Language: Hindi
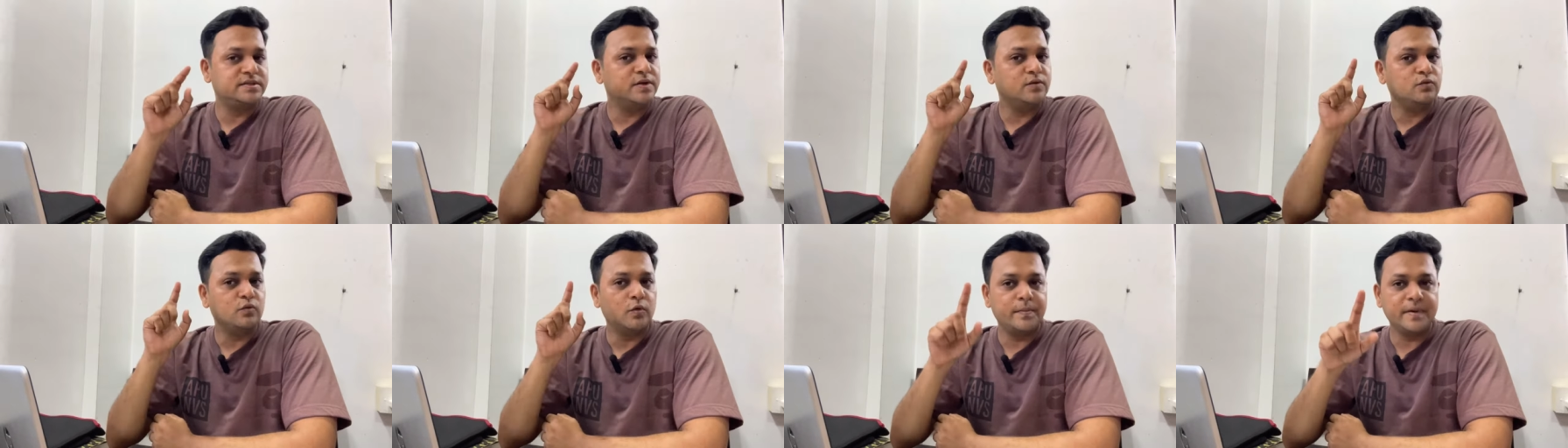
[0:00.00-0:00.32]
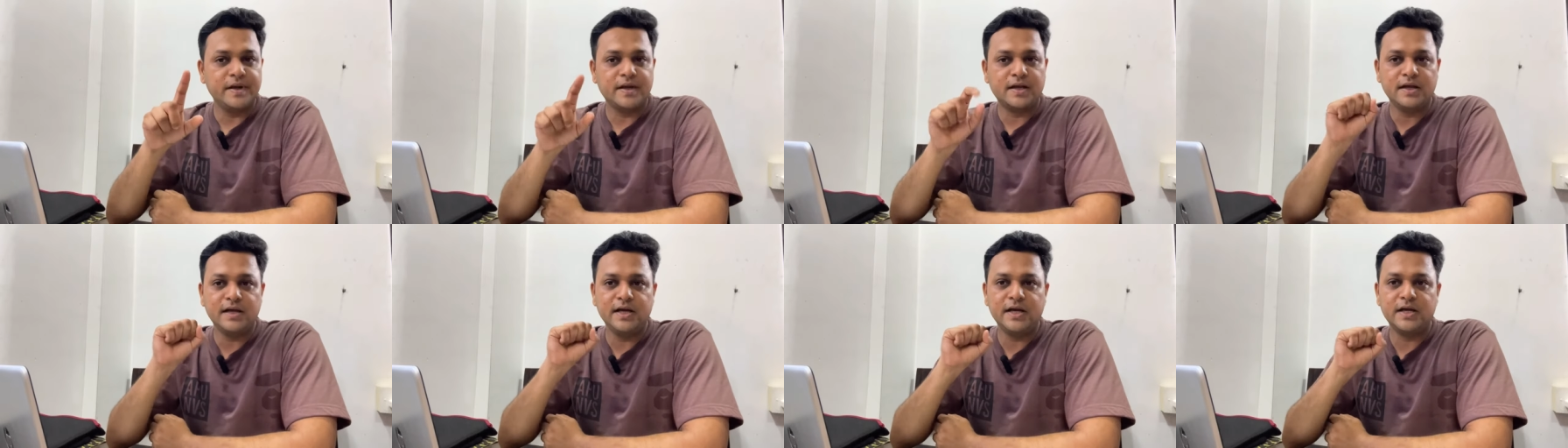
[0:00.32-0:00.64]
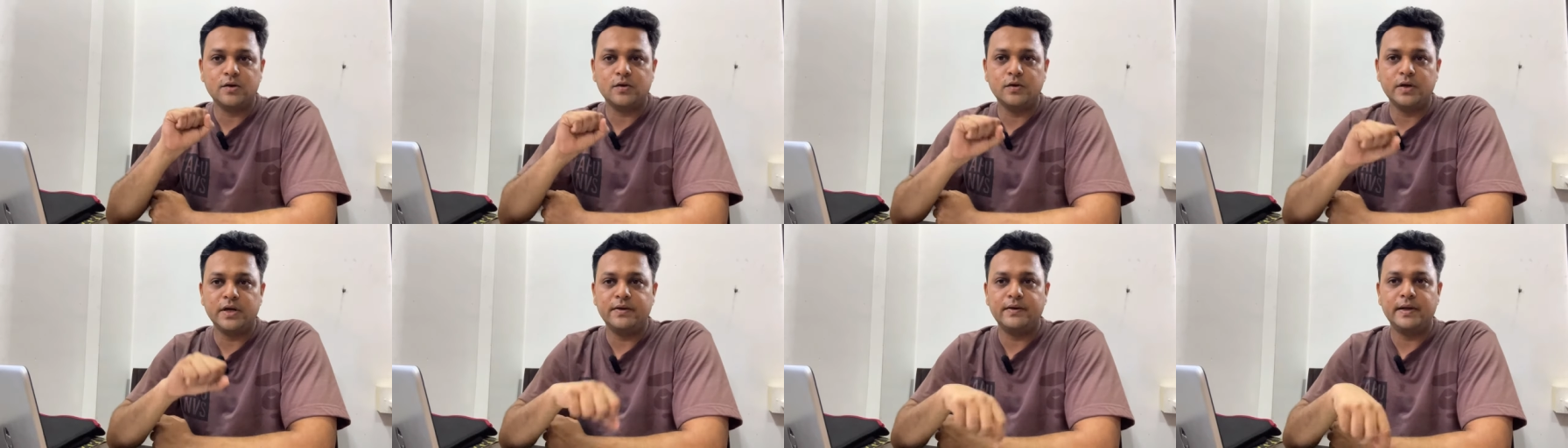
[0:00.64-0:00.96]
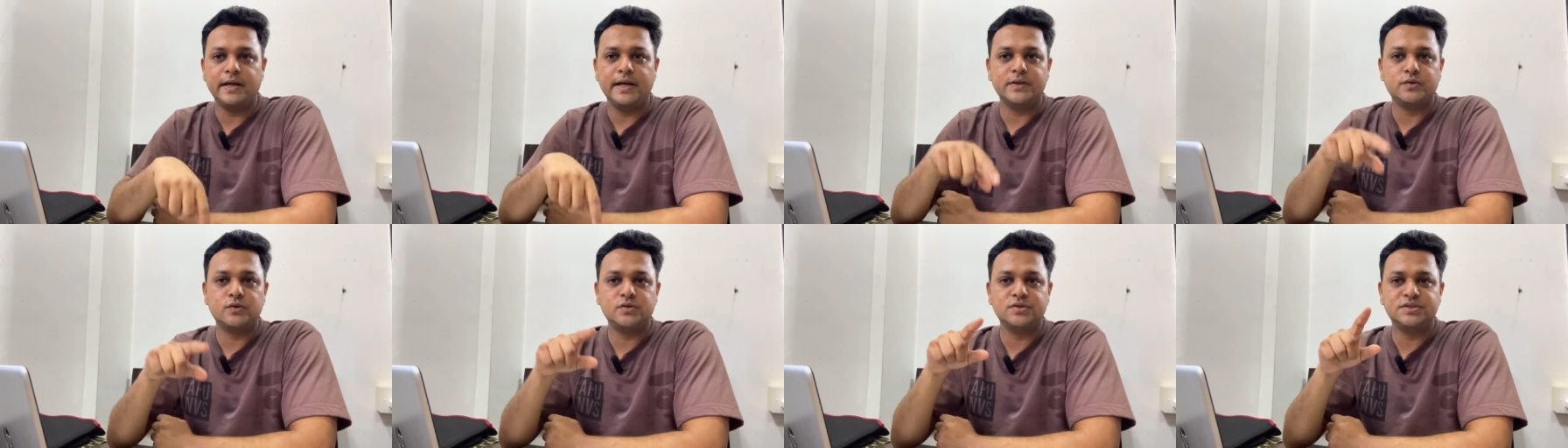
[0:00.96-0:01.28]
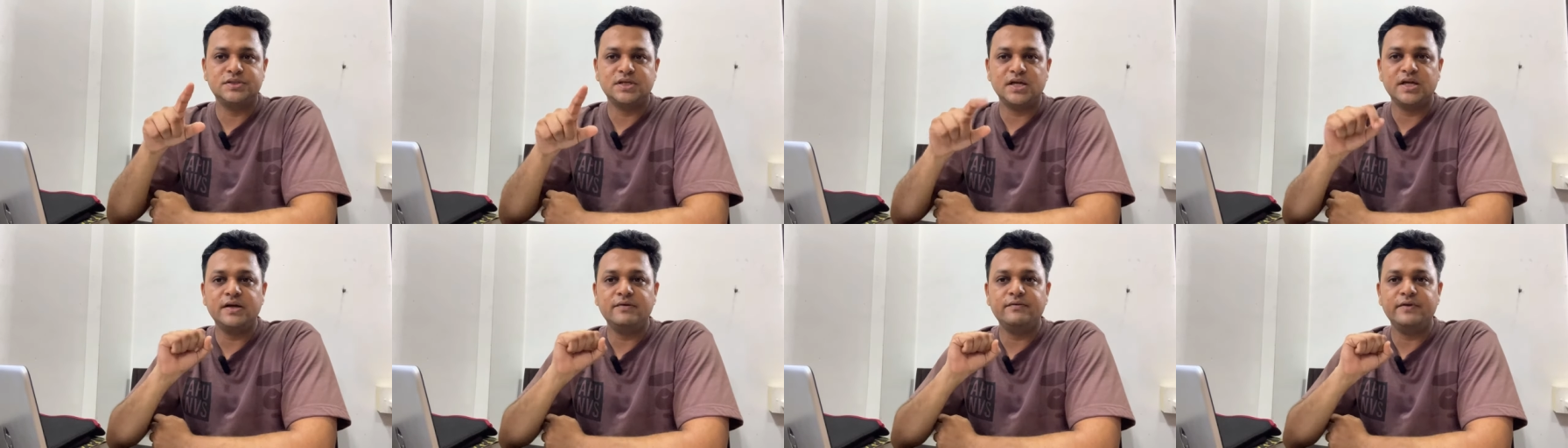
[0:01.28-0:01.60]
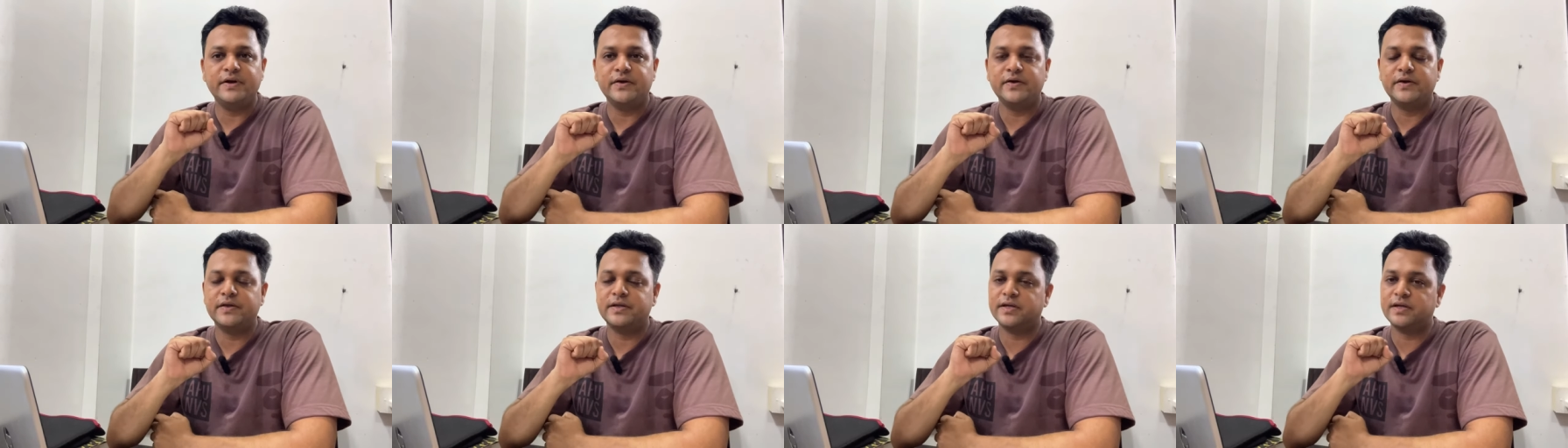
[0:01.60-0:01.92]
है वो भी क्लियर होने वाले हैं तो चलिए
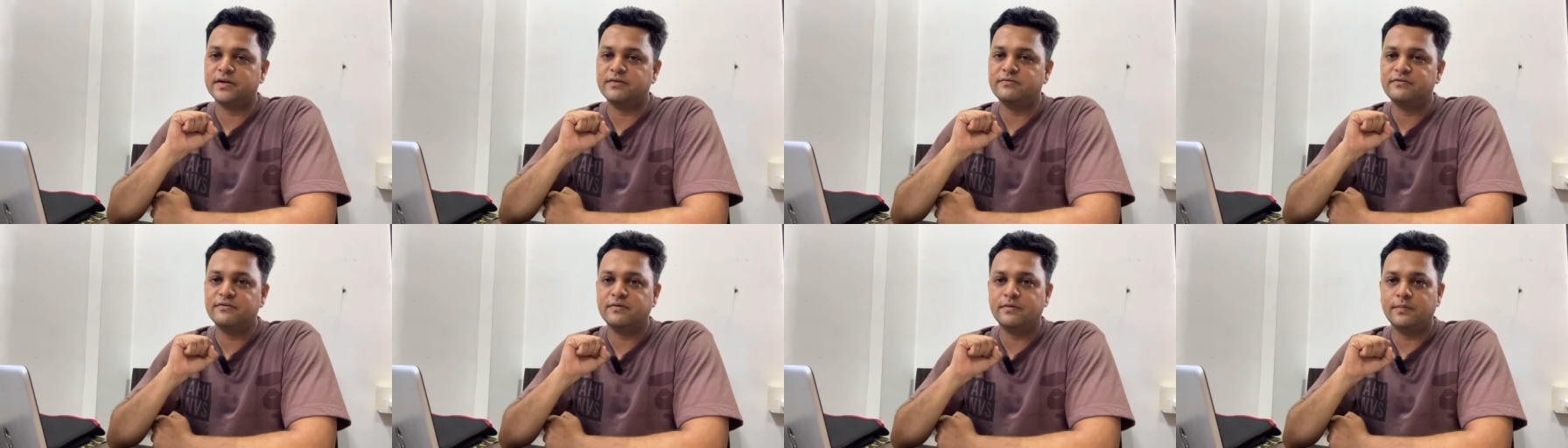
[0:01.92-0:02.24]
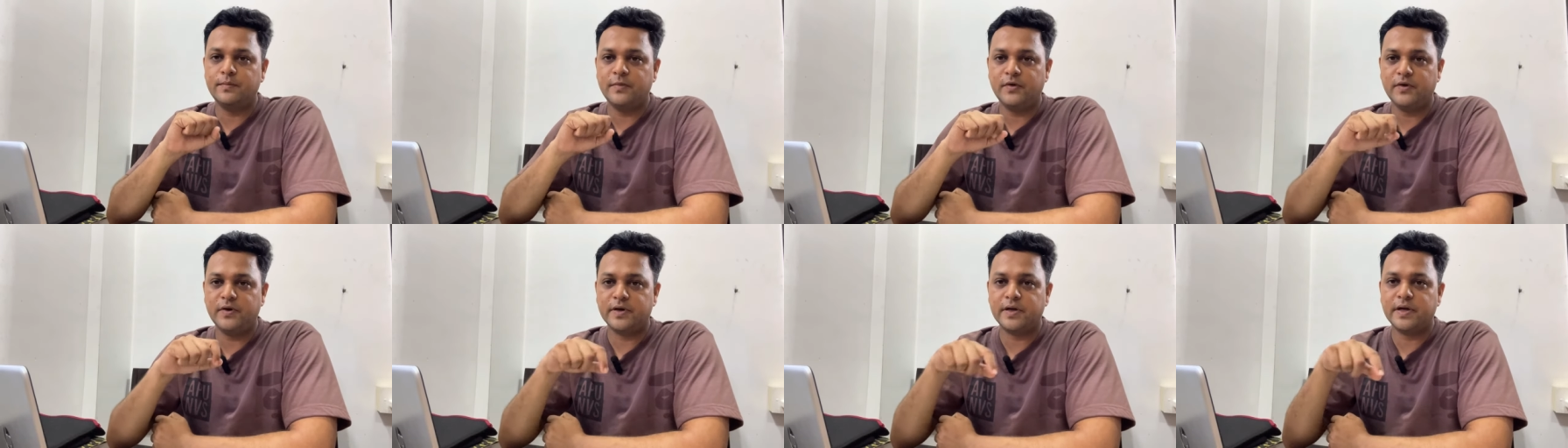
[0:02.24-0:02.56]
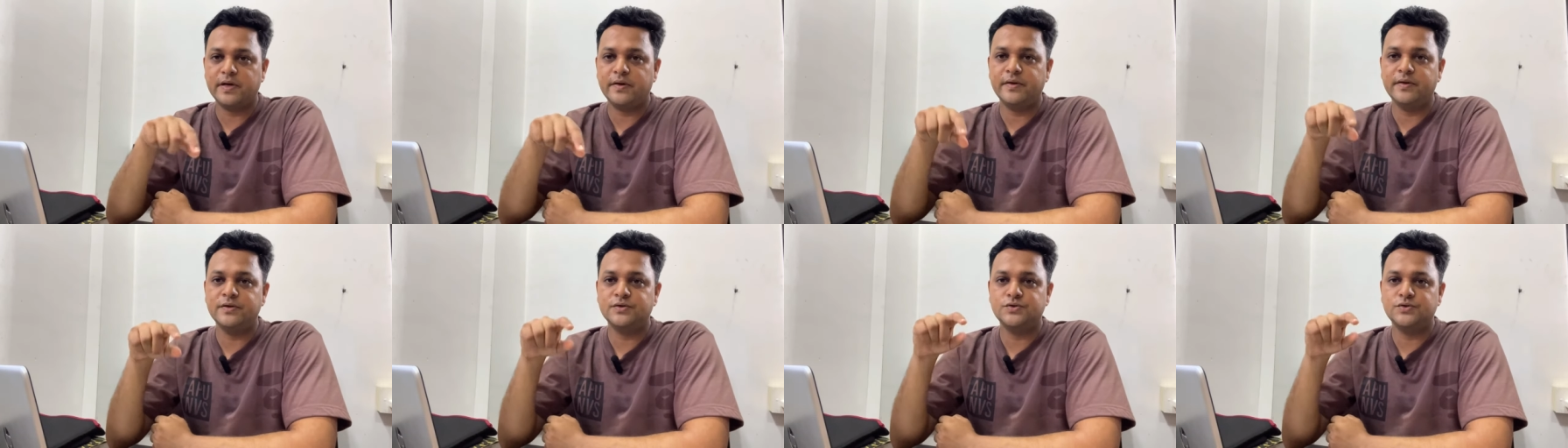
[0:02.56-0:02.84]
वीडियो की तरफ वीडियो की